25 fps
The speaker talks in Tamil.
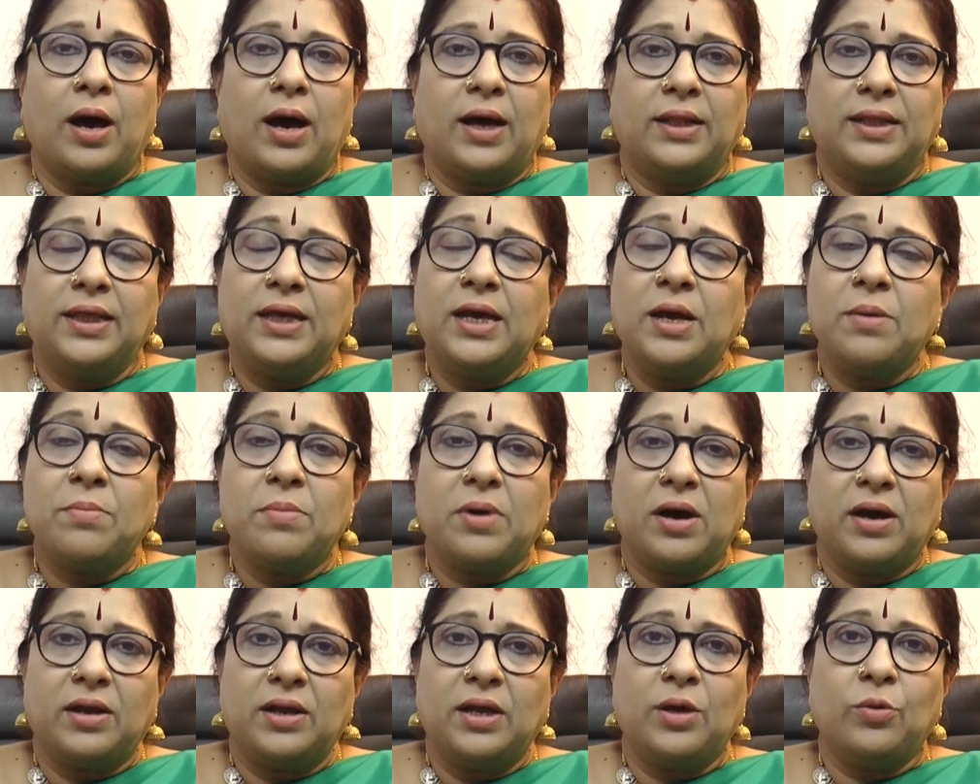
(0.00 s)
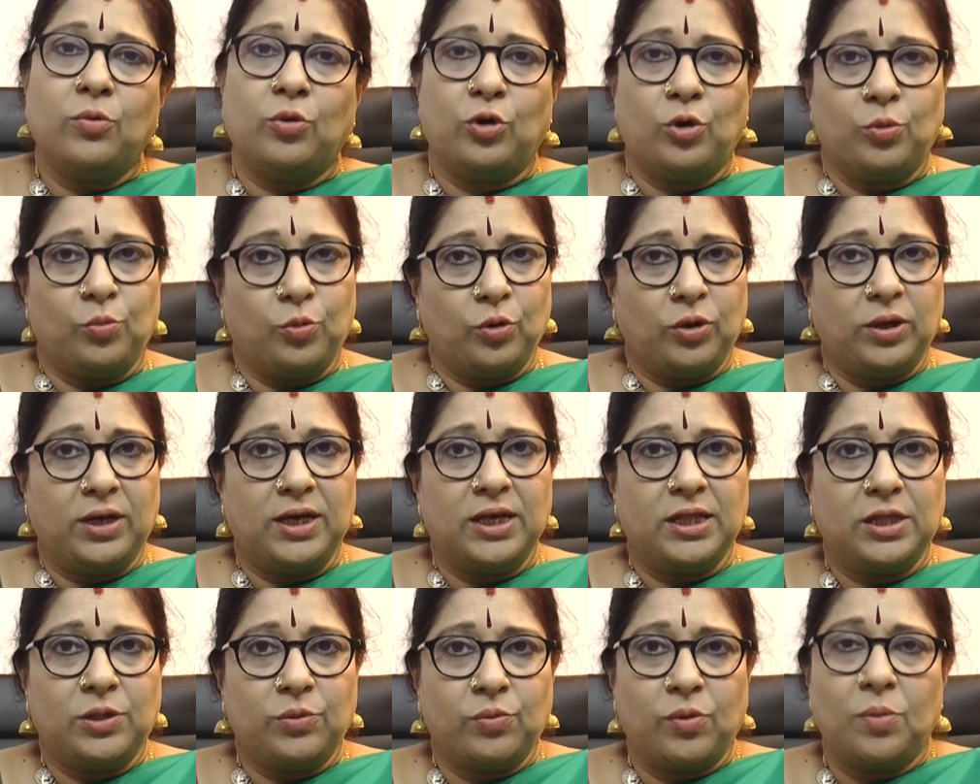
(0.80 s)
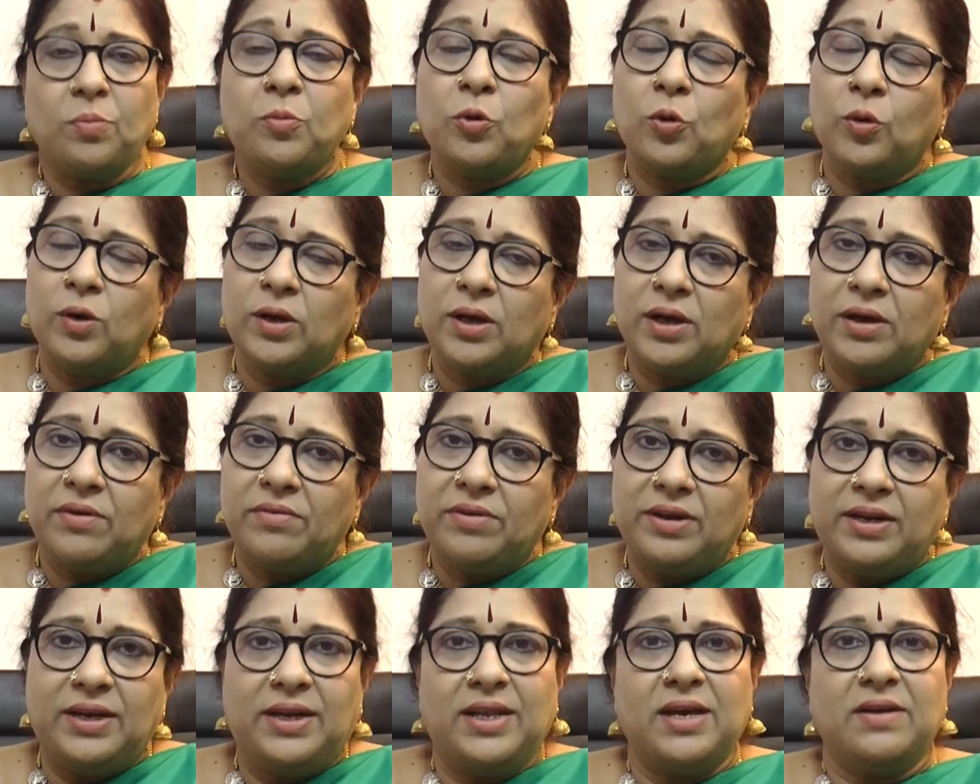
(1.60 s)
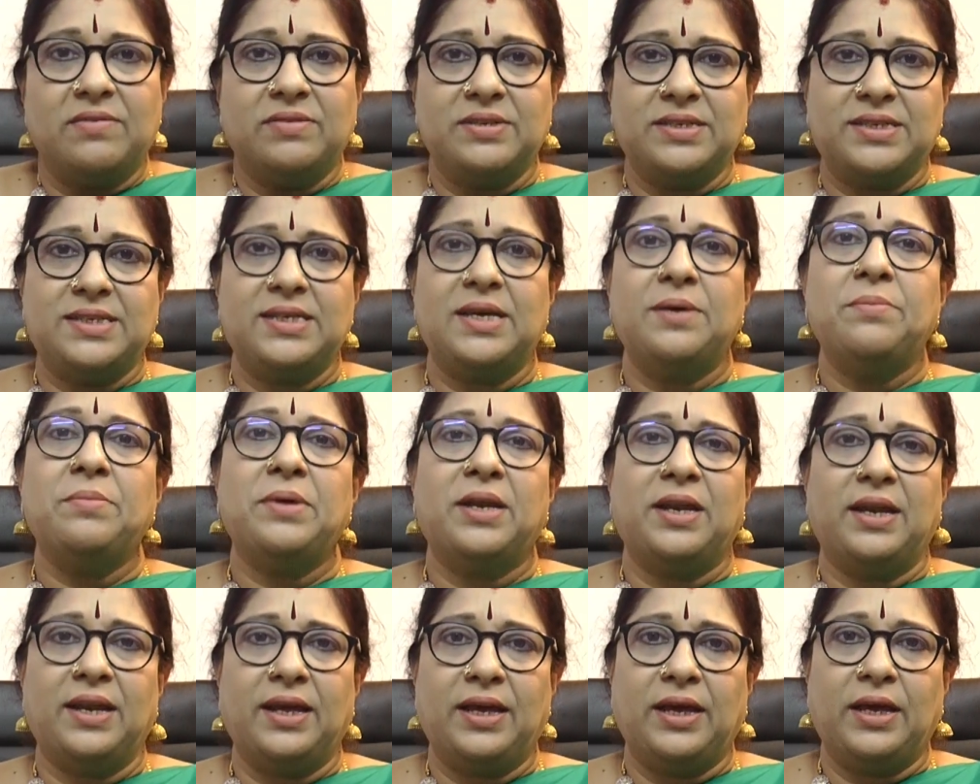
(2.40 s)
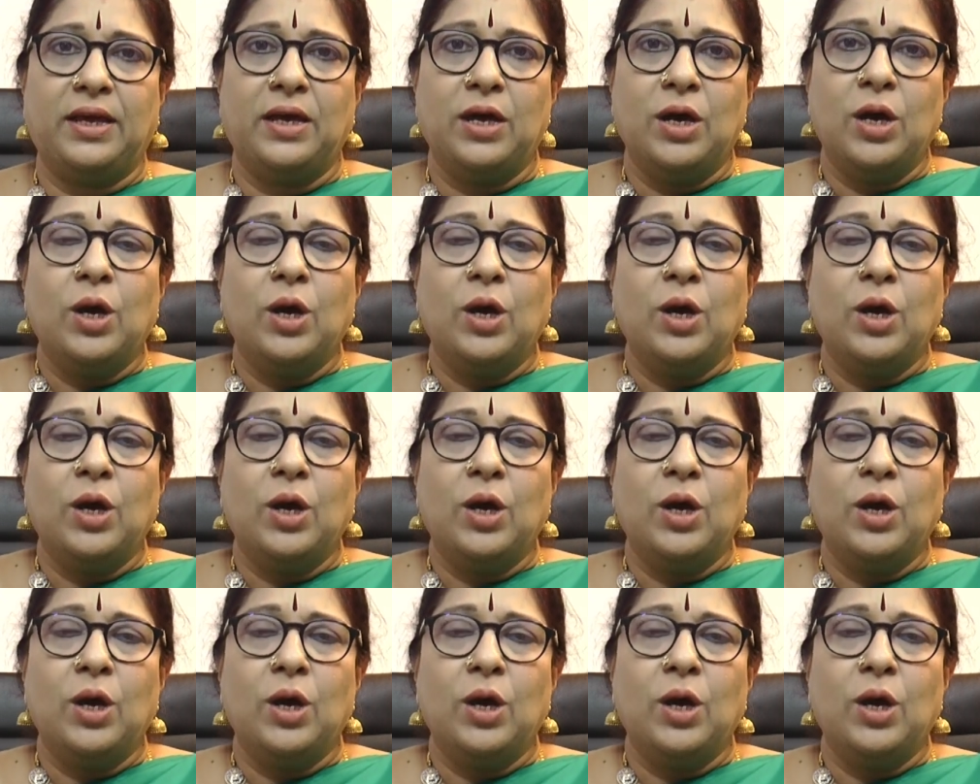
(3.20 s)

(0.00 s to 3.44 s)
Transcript: அதிகமான ஒரு முக்கியத்துவம் கொடுக்க வேண்டிய அவசியம் இல்லை